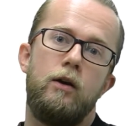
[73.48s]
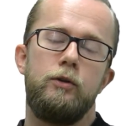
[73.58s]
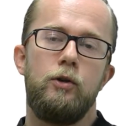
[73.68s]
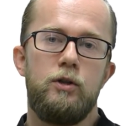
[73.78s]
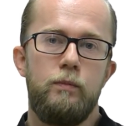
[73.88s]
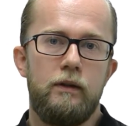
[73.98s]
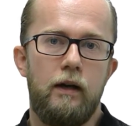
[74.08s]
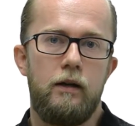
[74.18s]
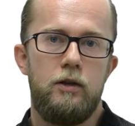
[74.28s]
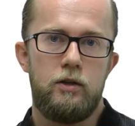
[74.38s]
od choćby
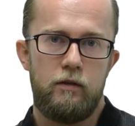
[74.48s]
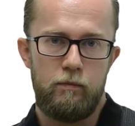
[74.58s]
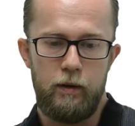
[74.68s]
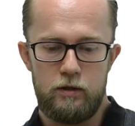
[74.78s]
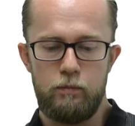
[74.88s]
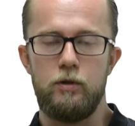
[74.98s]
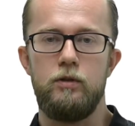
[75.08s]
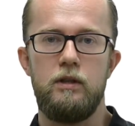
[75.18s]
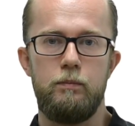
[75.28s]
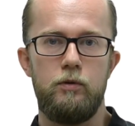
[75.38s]
taki, że w bardzo
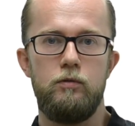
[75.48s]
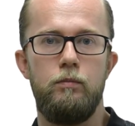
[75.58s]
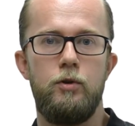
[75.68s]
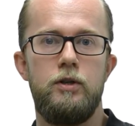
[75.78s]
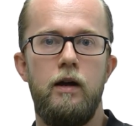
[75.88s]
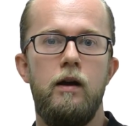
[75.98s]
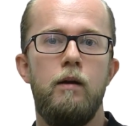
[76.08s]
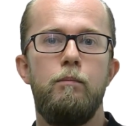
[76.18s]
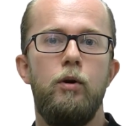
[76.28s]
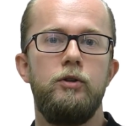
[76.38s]
prosty sposób można
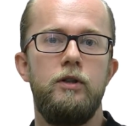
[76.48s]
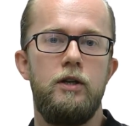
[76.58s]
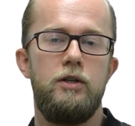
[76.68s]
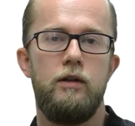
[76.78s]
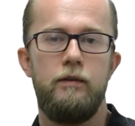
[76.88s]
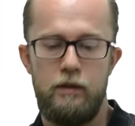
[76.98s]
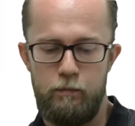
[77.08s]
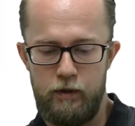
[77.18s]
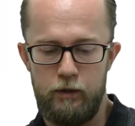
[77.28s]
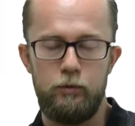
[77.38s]
podnieść
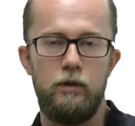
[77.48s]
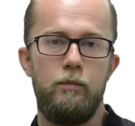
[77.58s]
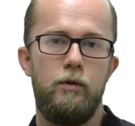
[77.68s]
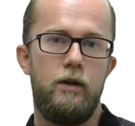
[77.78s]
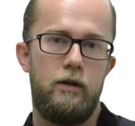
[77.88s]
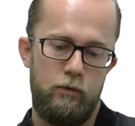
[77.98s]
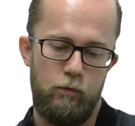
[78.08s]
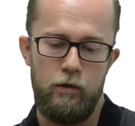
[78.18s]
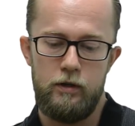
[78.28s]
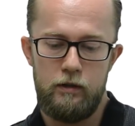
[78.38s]
temperaturę mojej
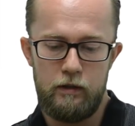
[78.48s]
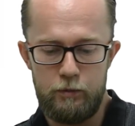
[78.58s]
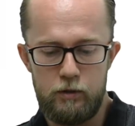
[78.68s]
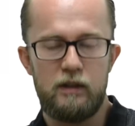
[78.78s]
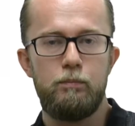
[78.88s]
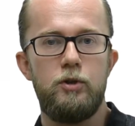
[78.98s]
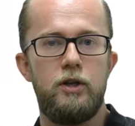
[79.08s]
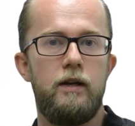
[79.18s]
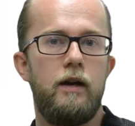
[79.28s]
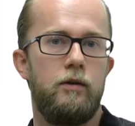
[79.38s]
dłoni, na przykład
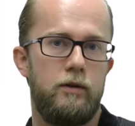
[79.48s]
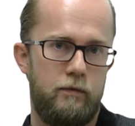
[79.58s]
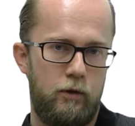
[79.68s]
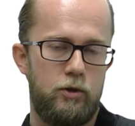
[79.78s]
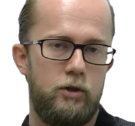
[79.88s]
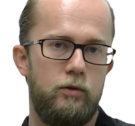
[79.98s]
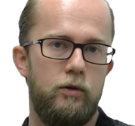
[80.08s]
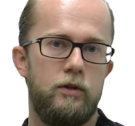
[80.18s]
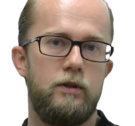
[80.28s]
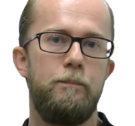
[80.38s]
pocierając,
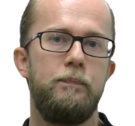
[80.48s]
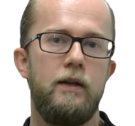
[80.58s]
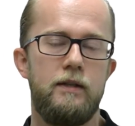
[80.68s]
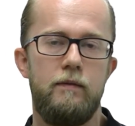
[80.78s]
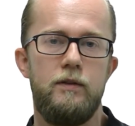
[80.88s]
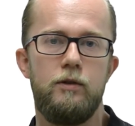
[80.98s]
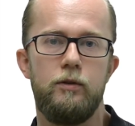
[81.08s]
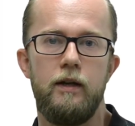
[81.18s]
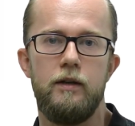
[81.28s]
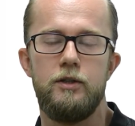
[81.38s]
wykorzystując zjawisko
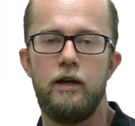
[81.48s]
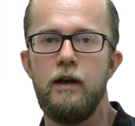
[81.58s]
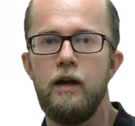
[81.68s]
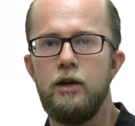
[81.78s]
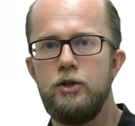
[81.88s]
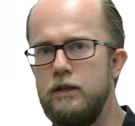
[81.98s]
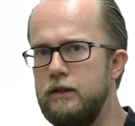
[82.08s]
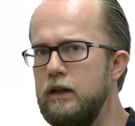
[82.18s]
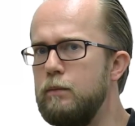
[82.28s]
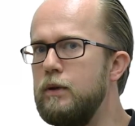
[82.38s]
tarcia. Czy
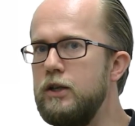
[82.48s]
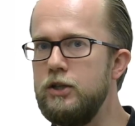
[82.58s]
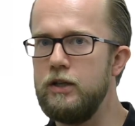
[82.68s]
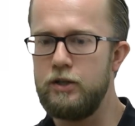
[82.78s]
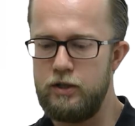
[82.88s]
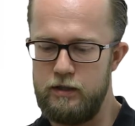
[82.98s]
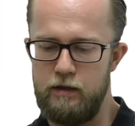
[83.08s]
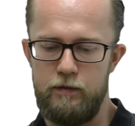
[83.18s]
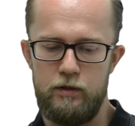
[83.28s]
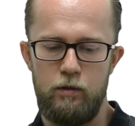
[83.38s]
istnieje bliźniacze
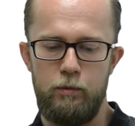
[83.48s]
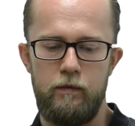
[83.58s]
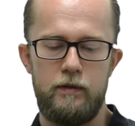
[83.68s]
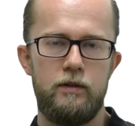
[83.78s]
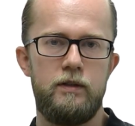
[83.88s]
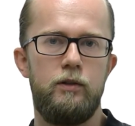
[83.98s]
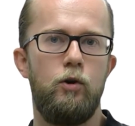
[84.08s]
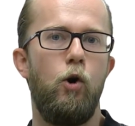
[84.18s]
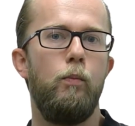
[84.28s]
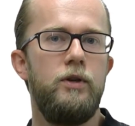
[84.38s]
zjawisko prowadzące
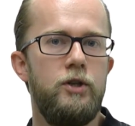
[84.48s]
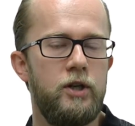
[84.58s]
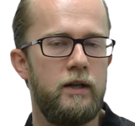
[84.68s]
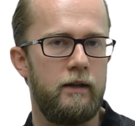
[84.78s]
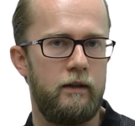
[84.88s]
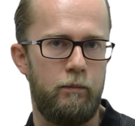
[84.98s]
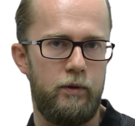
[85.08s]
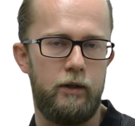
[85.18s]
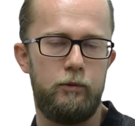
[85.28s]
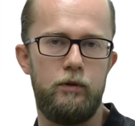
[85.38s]
do obniżenia
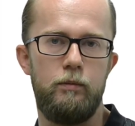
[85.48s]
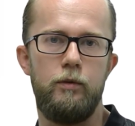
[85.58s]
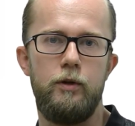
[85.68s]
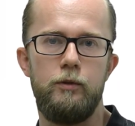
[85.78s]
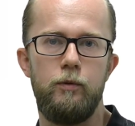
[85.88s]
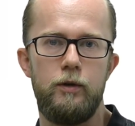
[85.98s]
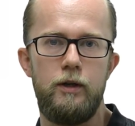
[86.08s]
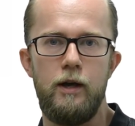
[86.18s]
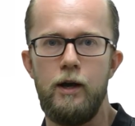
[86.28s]
temperatury moich dłoni?